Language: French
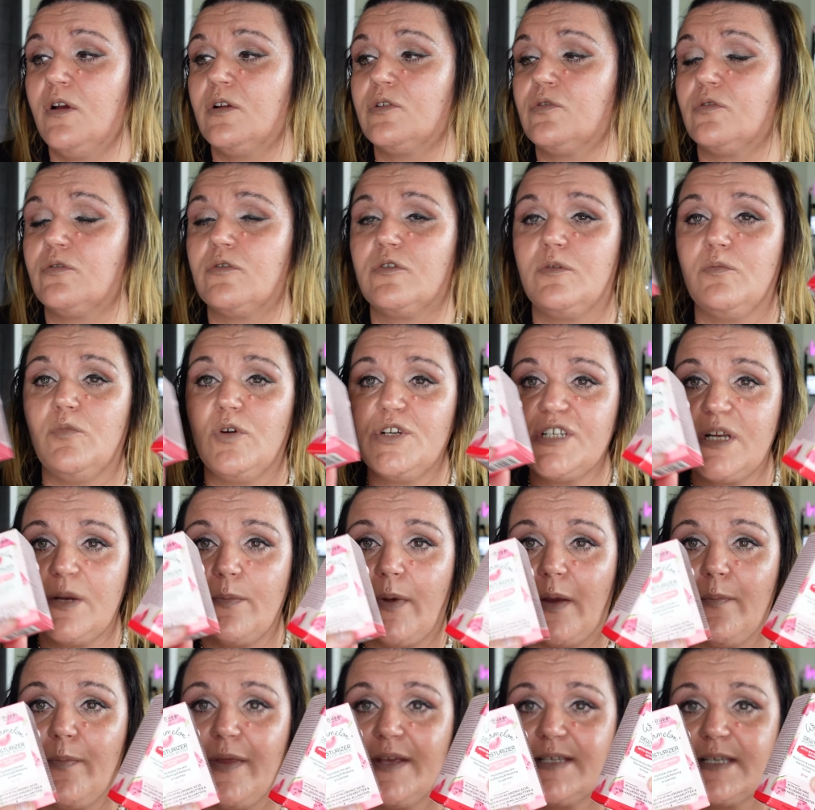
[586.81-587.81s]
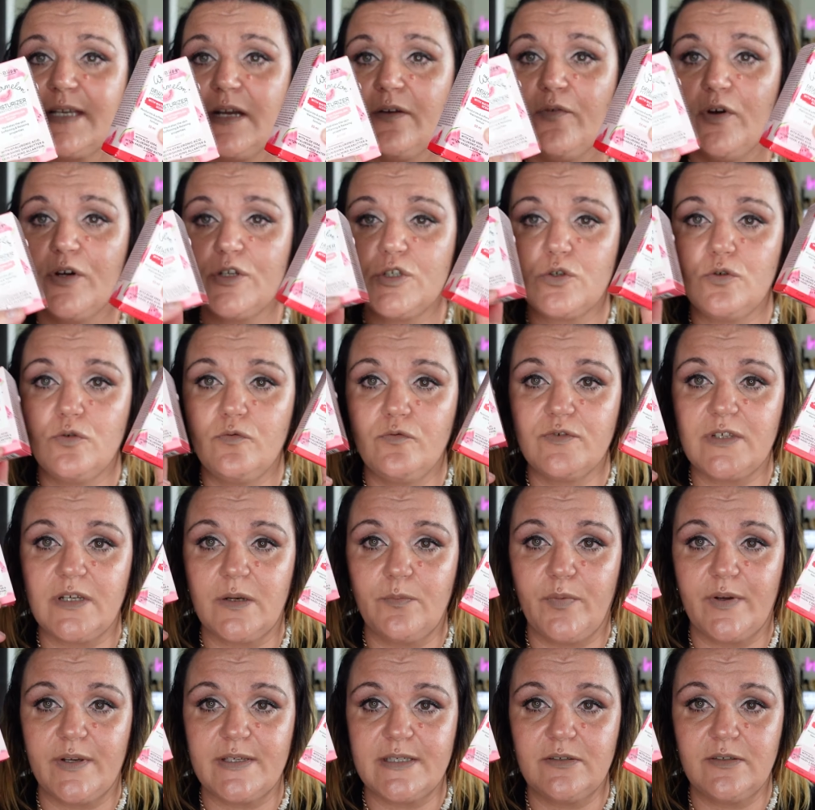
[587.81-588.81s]
Donc moi, j'aimerais bien savoir ce que vous
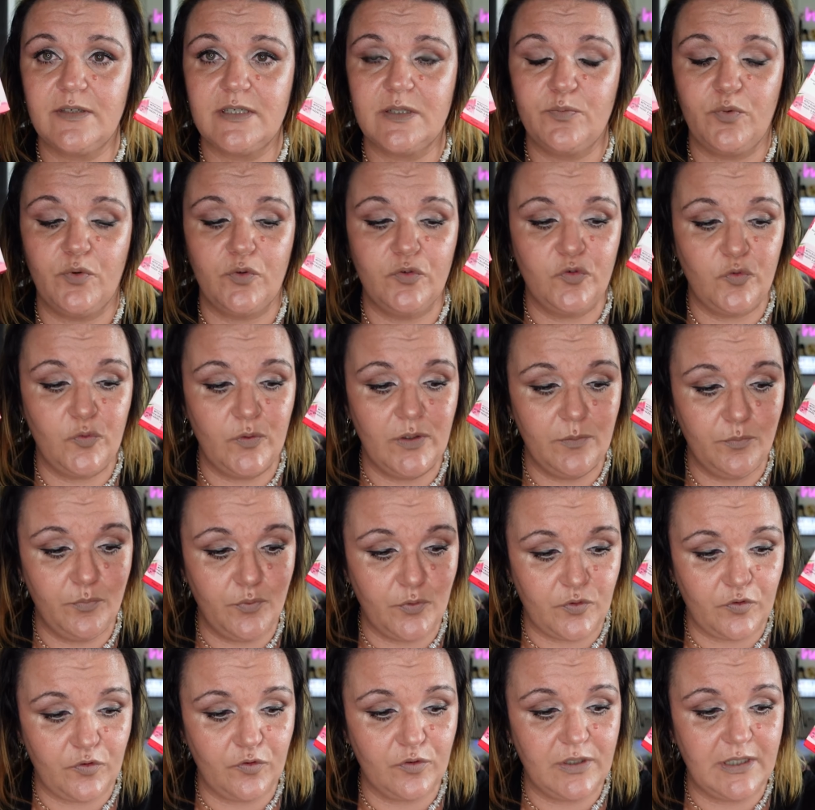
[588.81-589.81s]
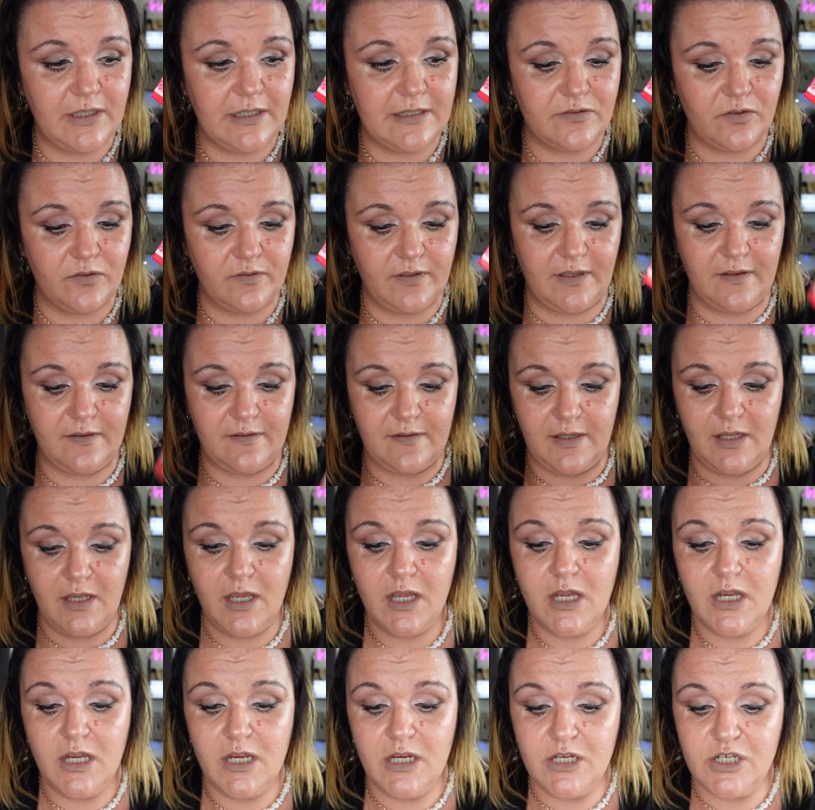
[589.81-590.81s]
en pensez de ces produits. Pour ceux qui les ont testés,
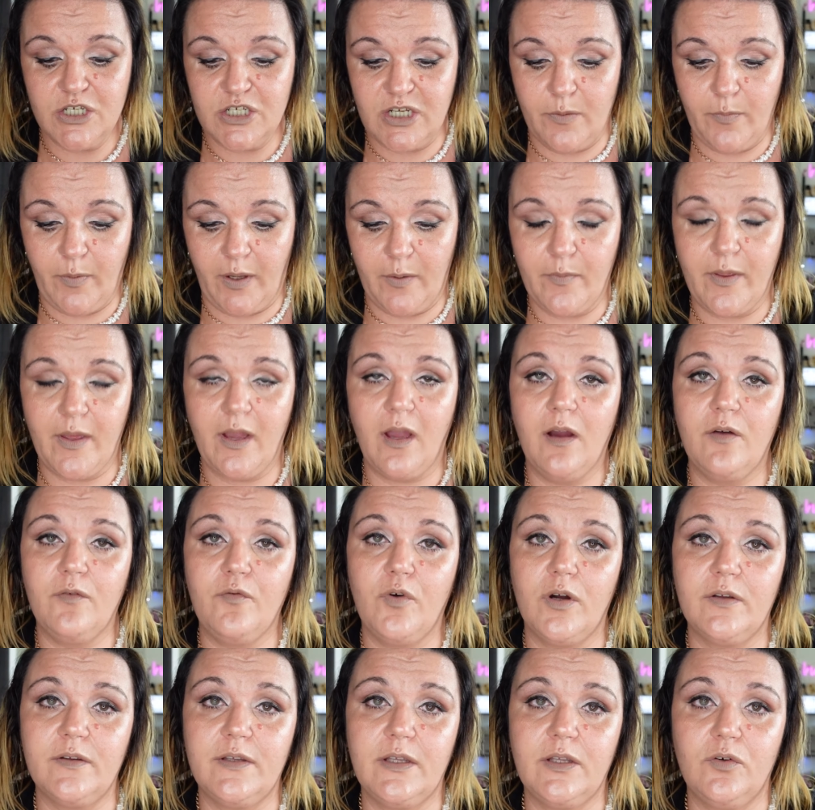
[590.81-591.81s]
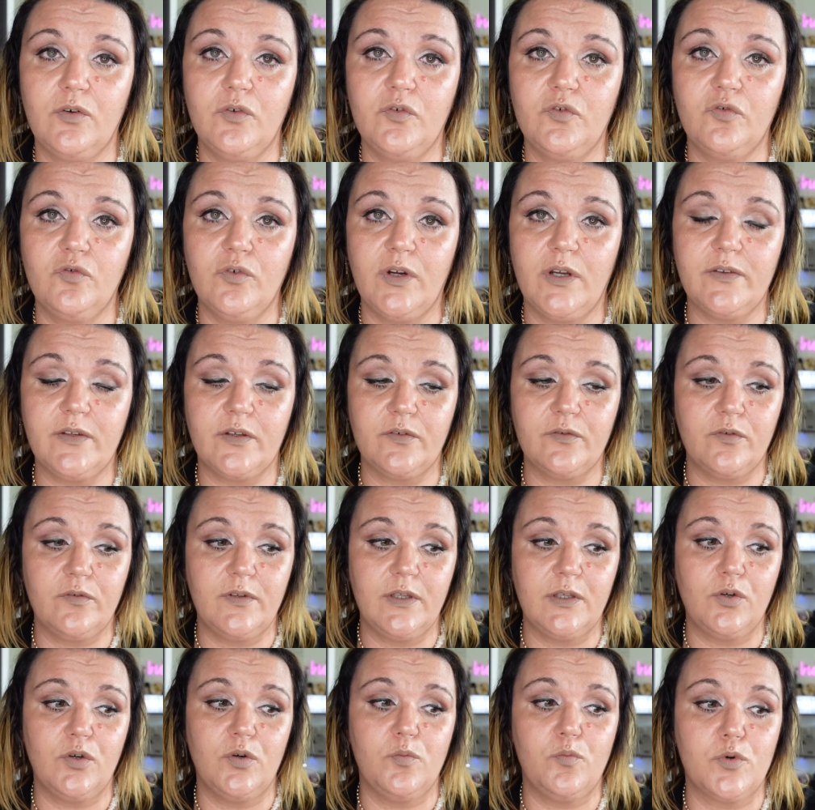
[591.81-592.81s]
j'aimerais bien avoir des retours, étant
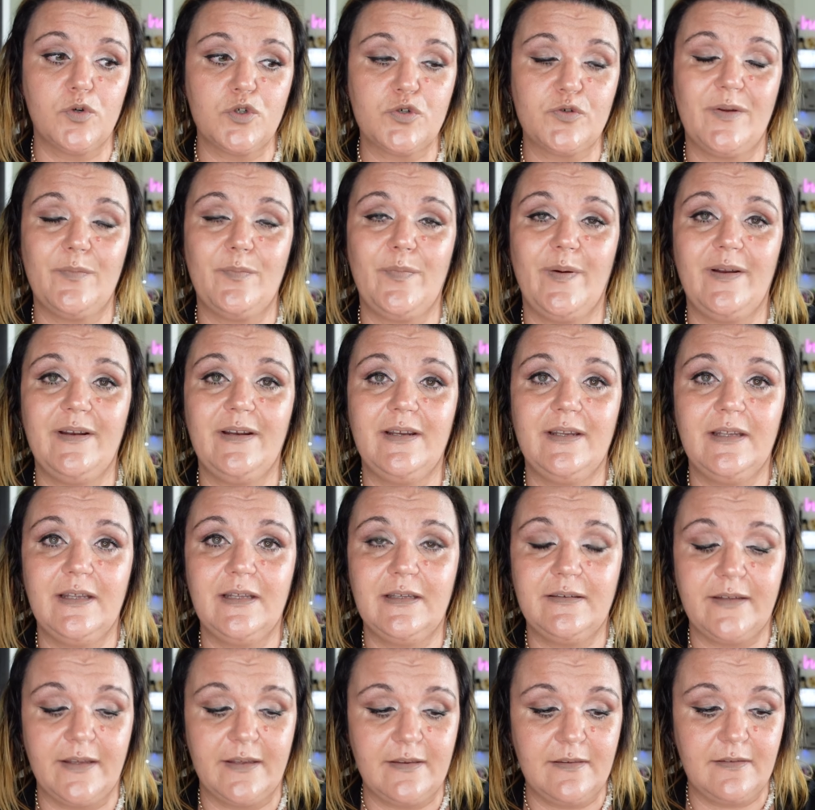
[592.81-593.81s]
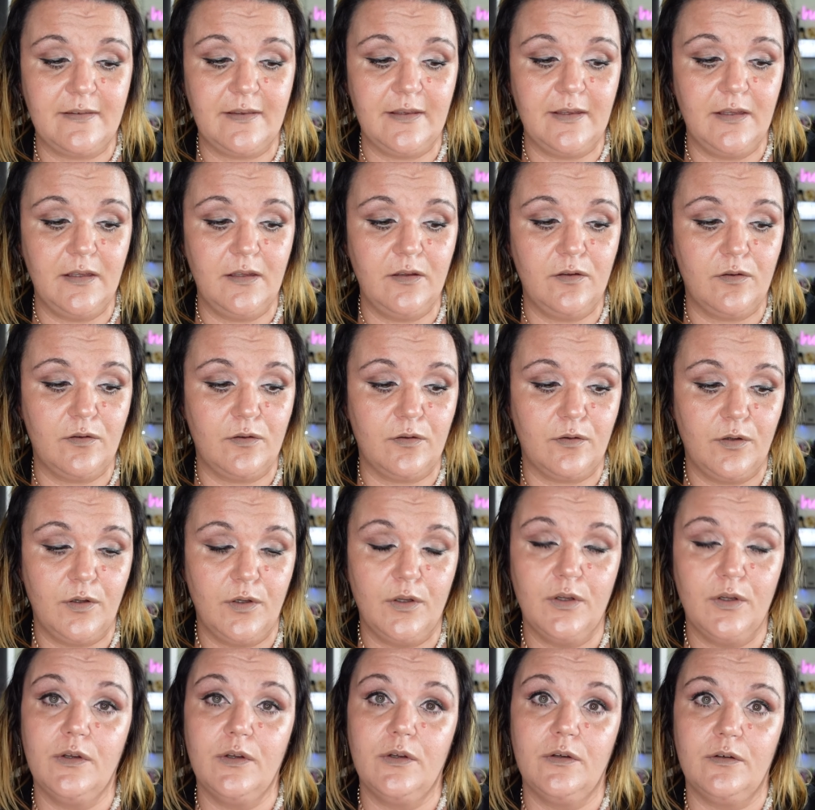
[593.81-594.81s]
donné que moi, je vais pas les tester
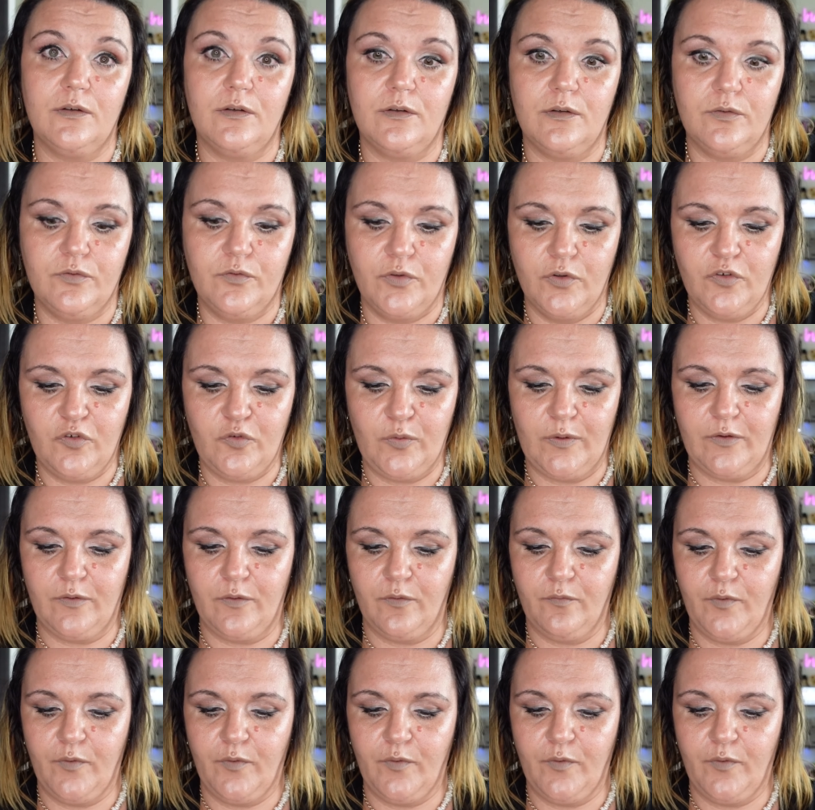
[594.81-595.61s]
euh, de suite.